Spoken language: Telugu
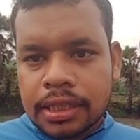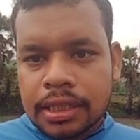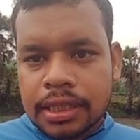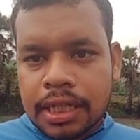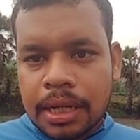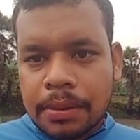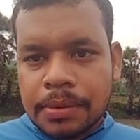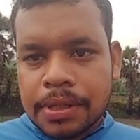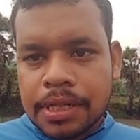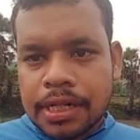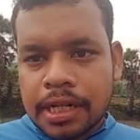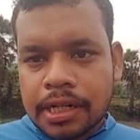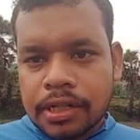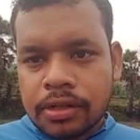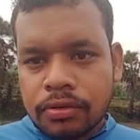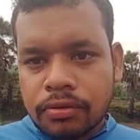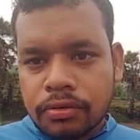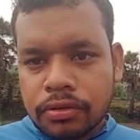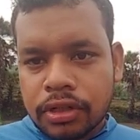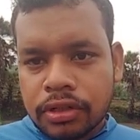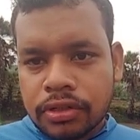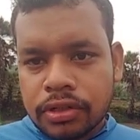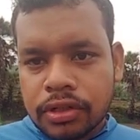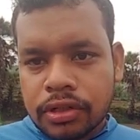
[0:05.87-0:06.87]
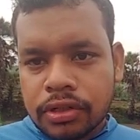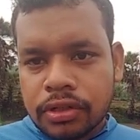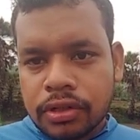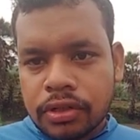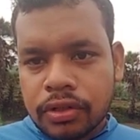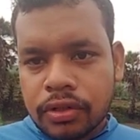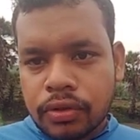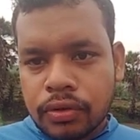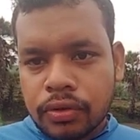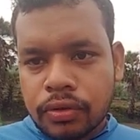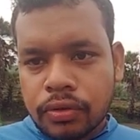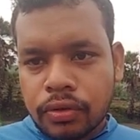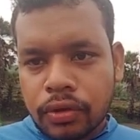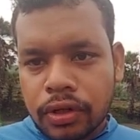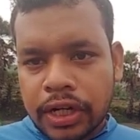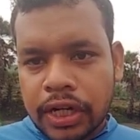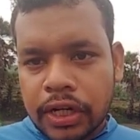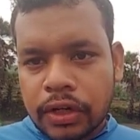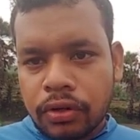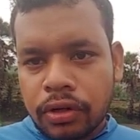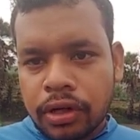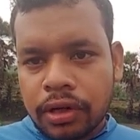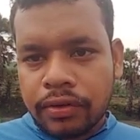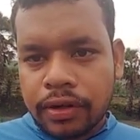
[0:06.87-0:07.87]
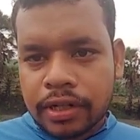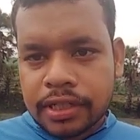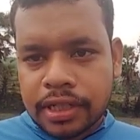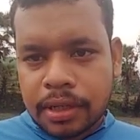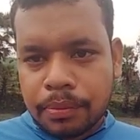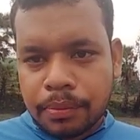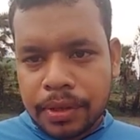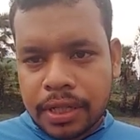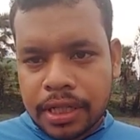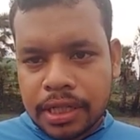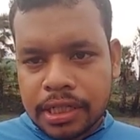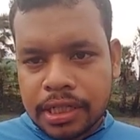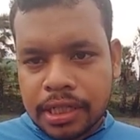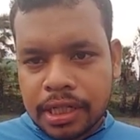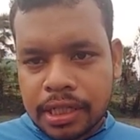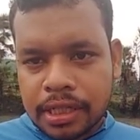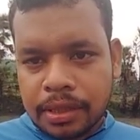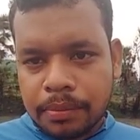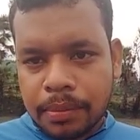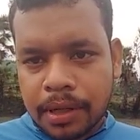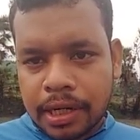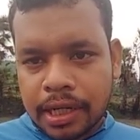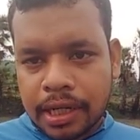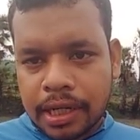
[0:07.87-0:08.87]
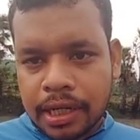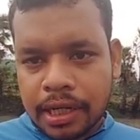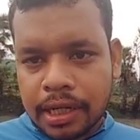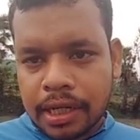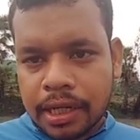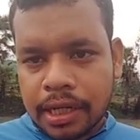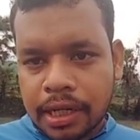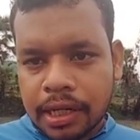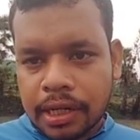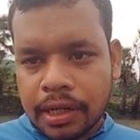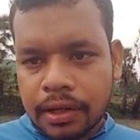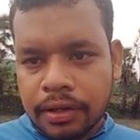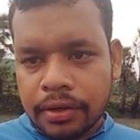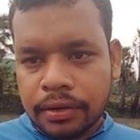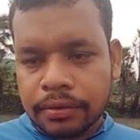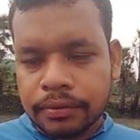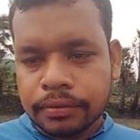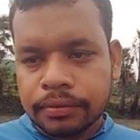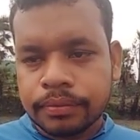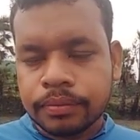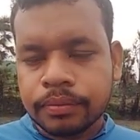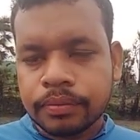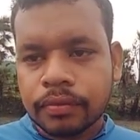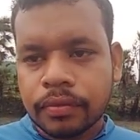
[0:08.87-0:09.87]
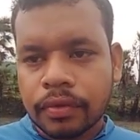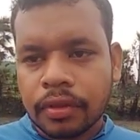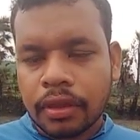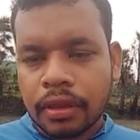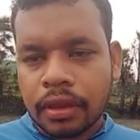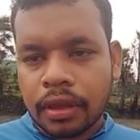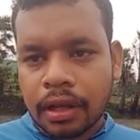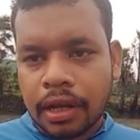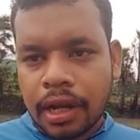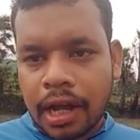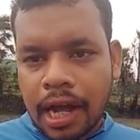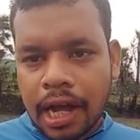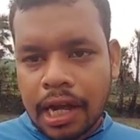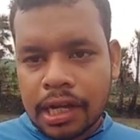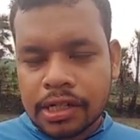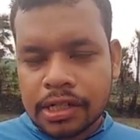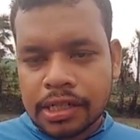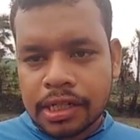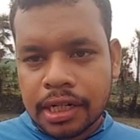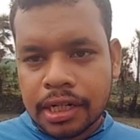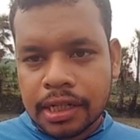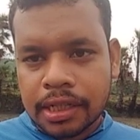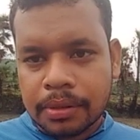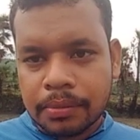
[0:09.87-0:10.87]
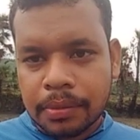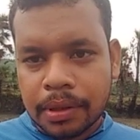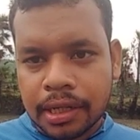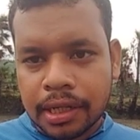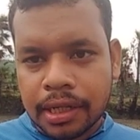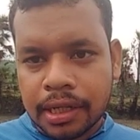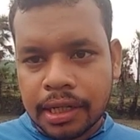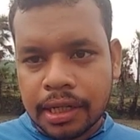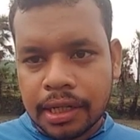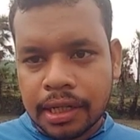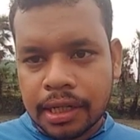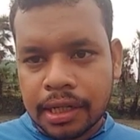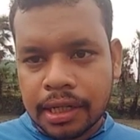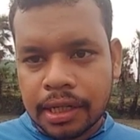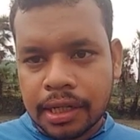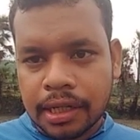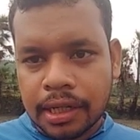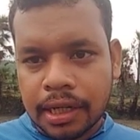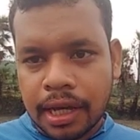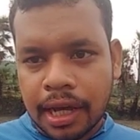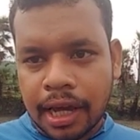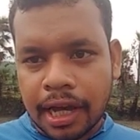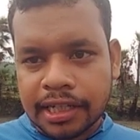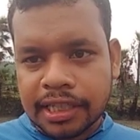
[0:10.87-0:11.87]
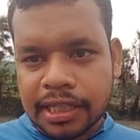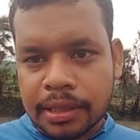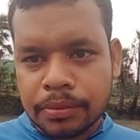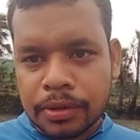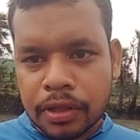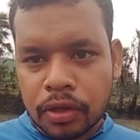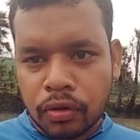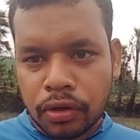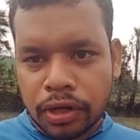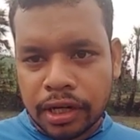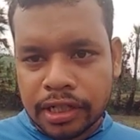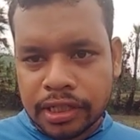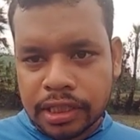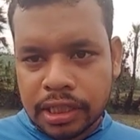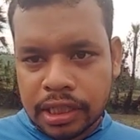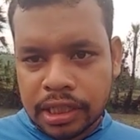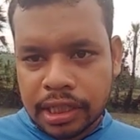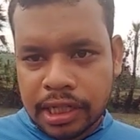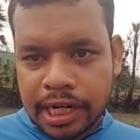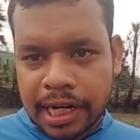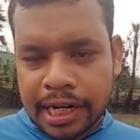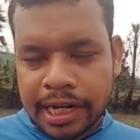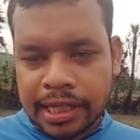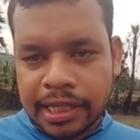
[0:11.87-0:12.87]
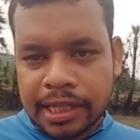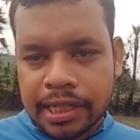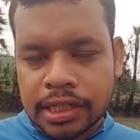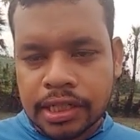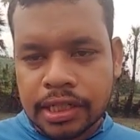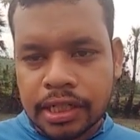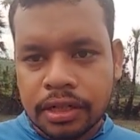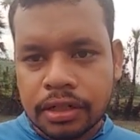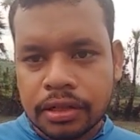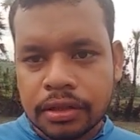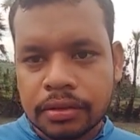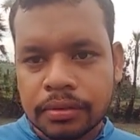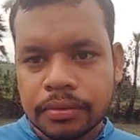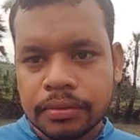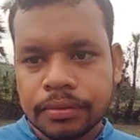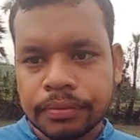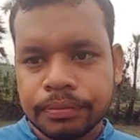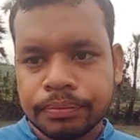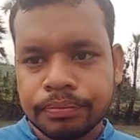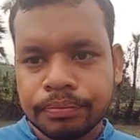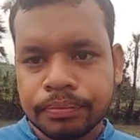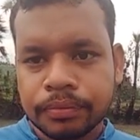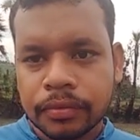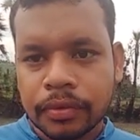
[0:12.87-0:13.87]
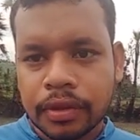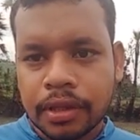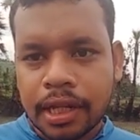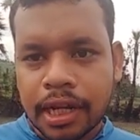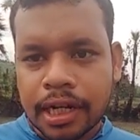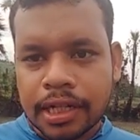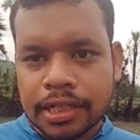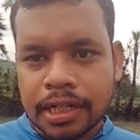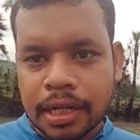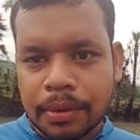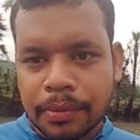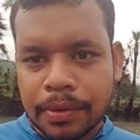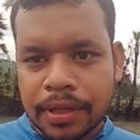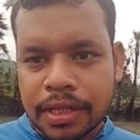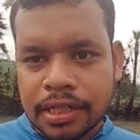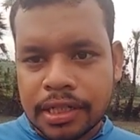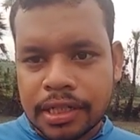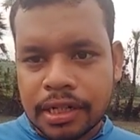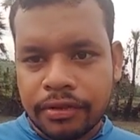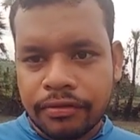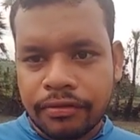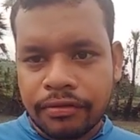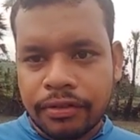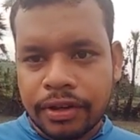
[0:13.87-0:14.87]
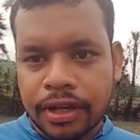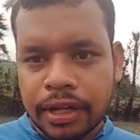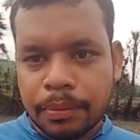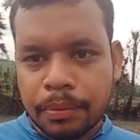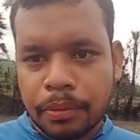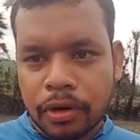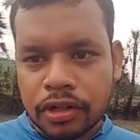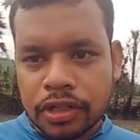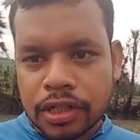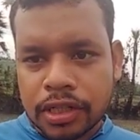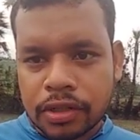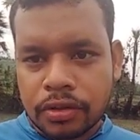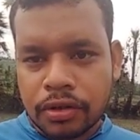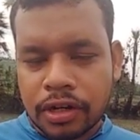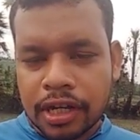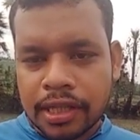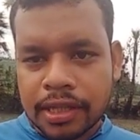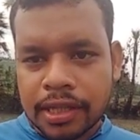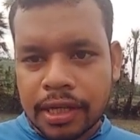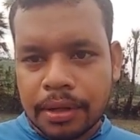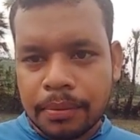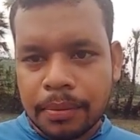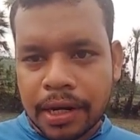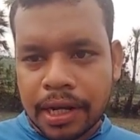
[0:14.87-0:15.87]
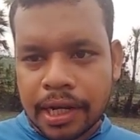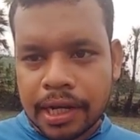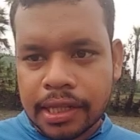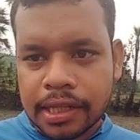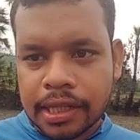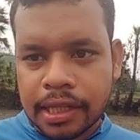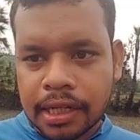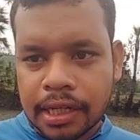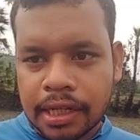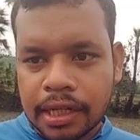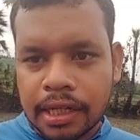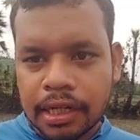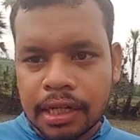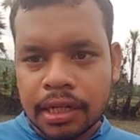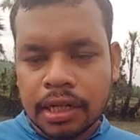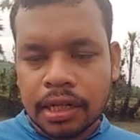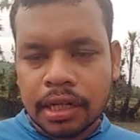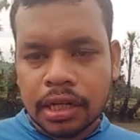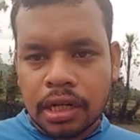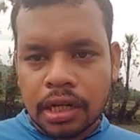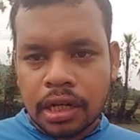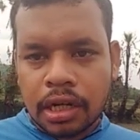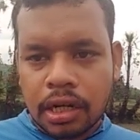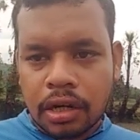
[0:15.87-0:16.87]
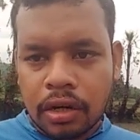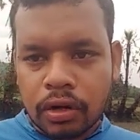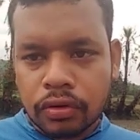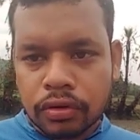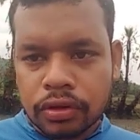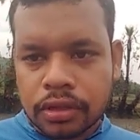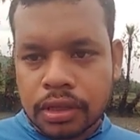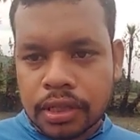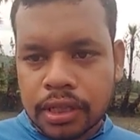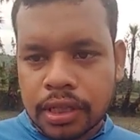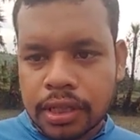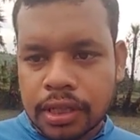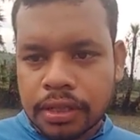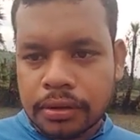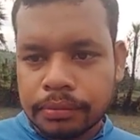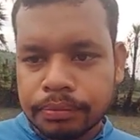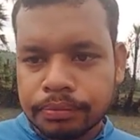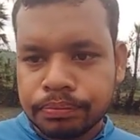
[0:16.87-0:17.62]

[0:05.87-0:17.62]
సెమిస్టర్స్ టూ థౌజండ్ ట్వంటీ ట్వంటీ వన్కి సంబంధించి అయితే మనకి ఆగస్ట్లో అయితే మనకి ఎగ్జామ్స్ అయితే ఉన్నాయి డేట్ అయితే ఇచ్చాడు దానికి సంబంధించిన ఫీ ప్రాసెస్ కూడా అయితే మనకైతే అవుతుంది